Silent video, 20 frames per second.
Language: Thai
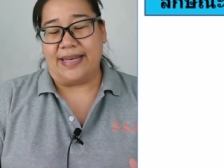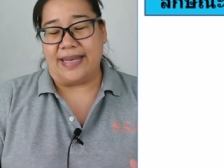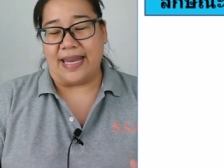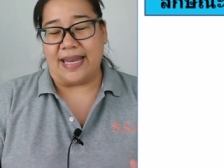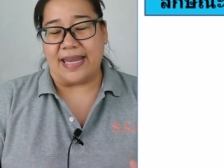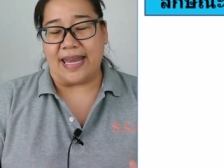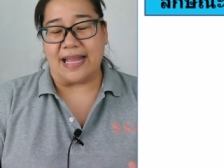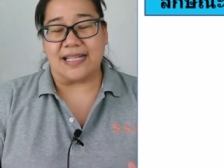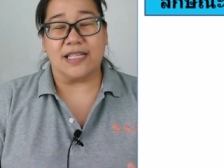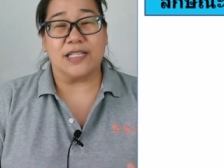
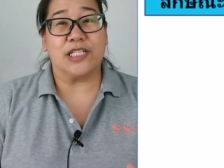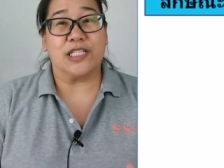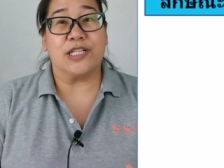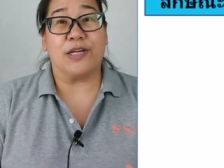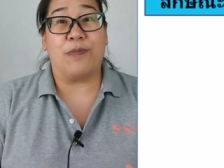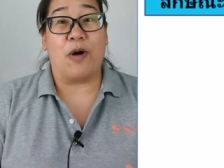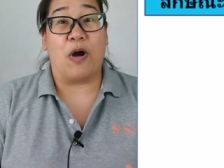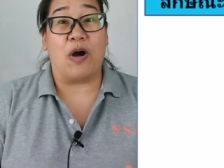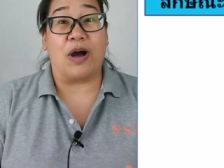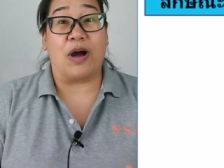เด็กๆจะ
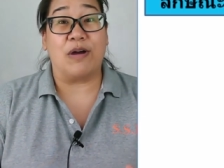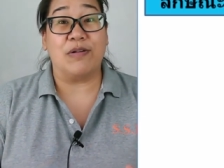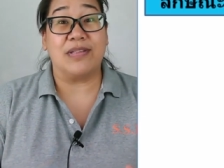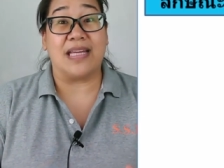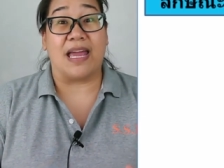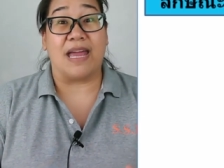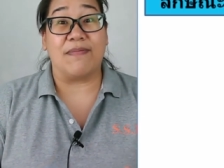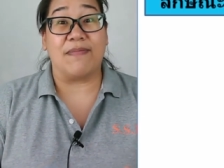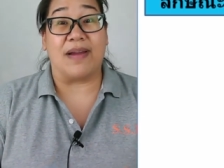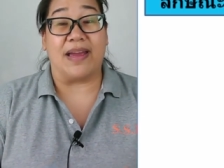จะพอเข้า
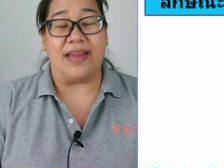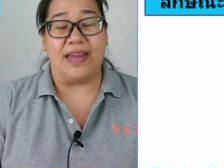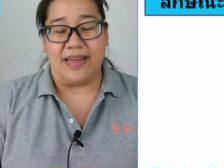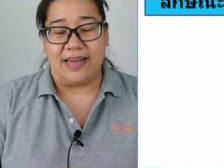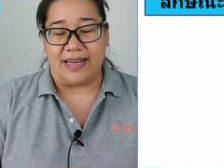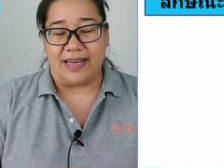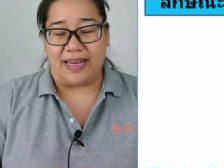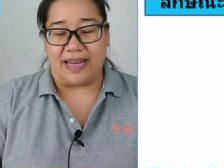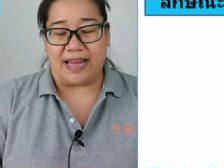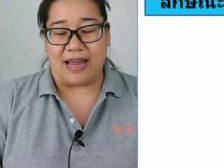ใจไหม
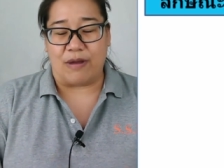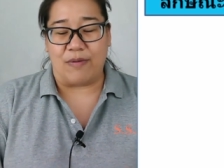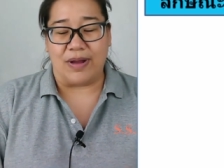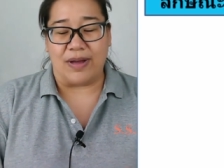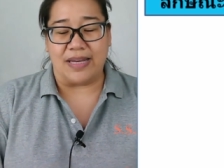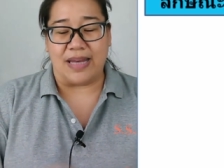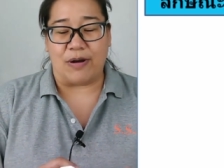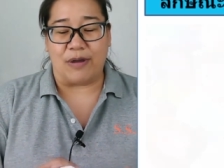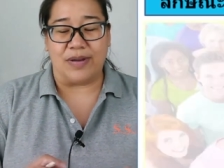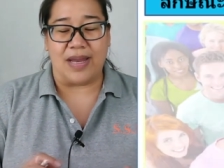นะคะ ว่า
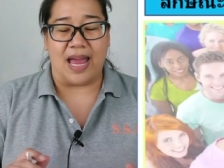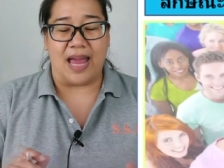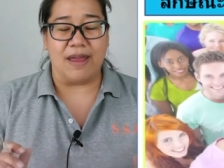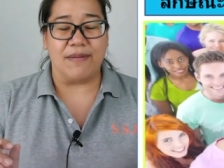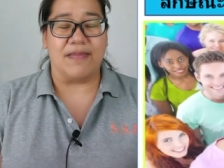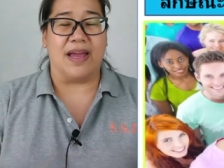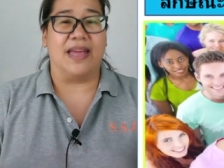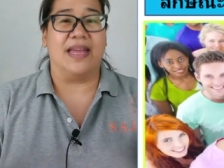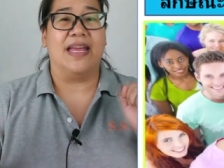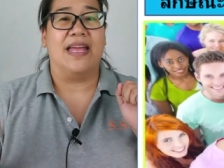เดาได้
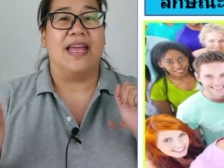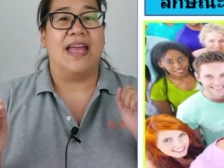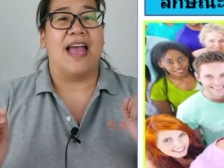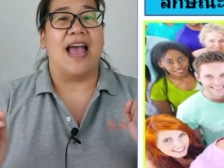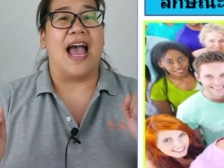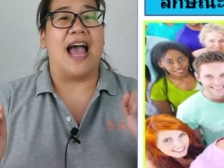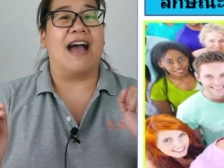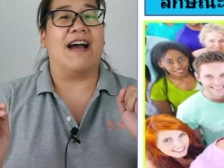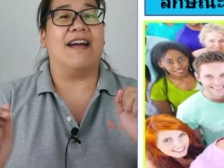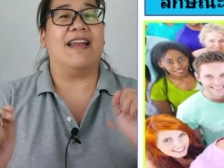ไหม
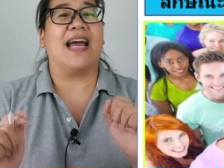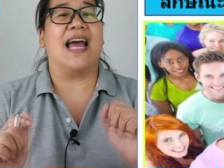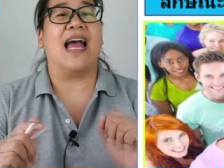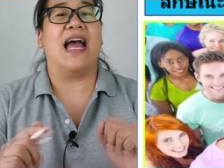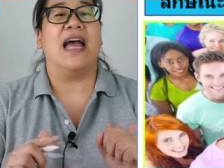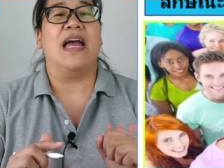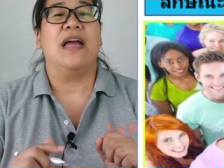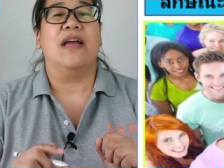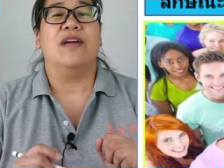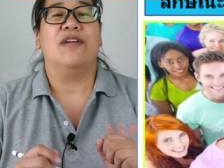อ้าล้ว
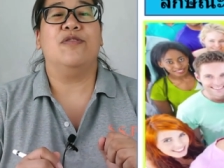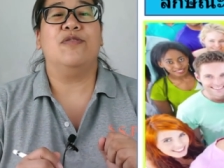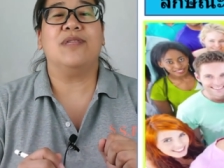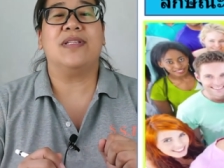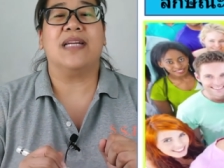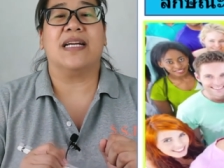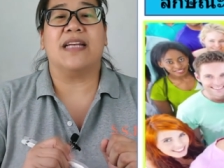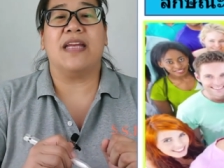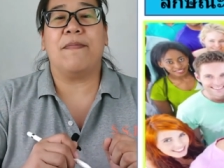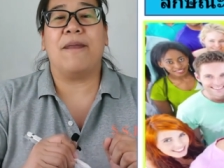ค่ะ ดู
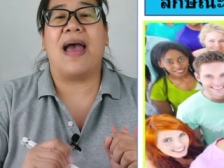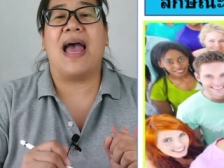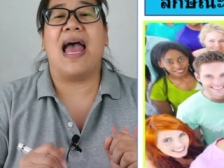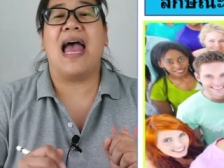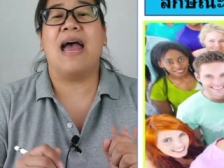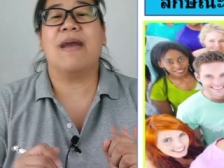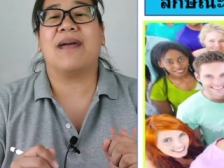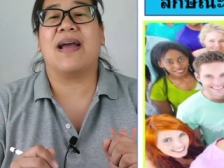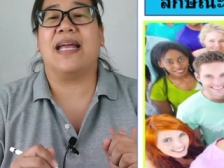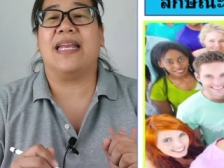จากใน
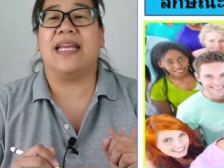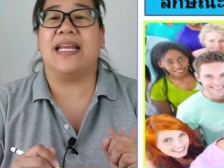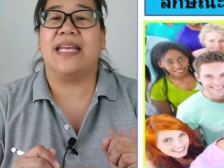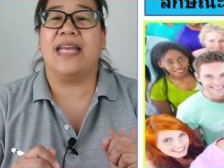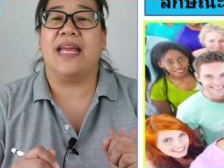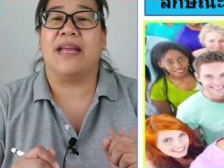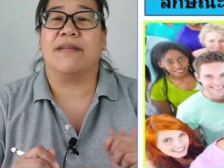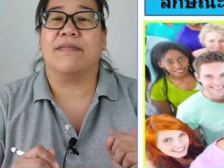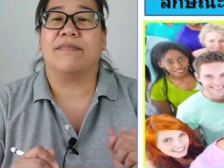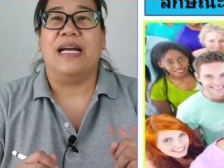ภาพค่ะ
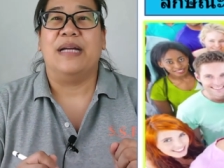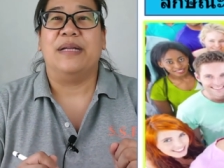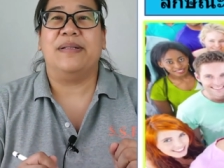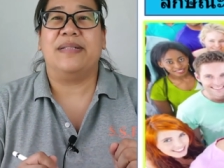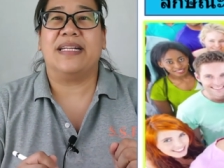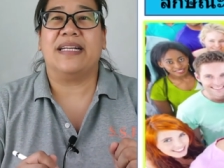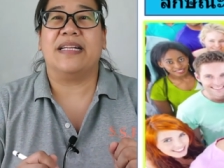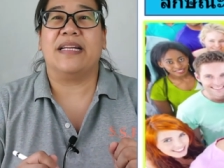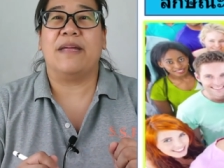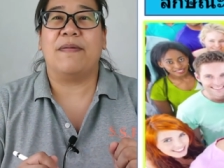เด็กๆ ดู
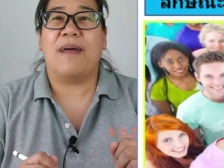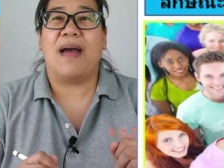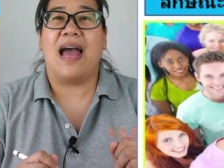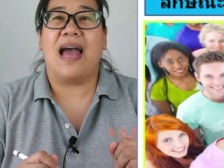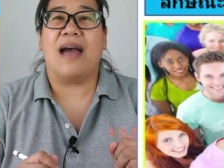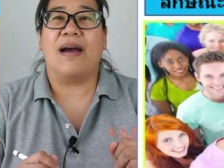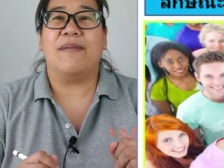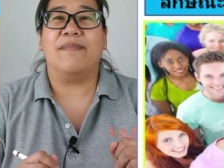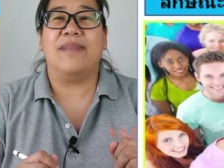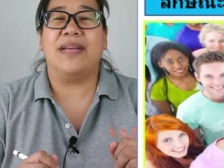จากใน
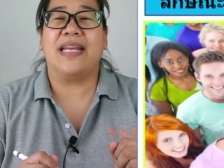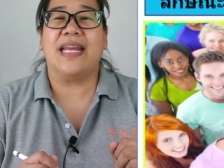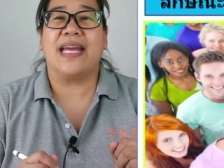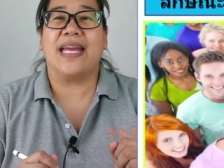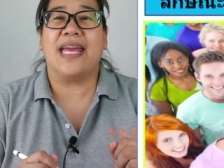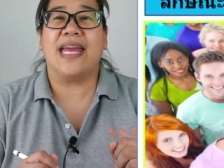ภาพเด็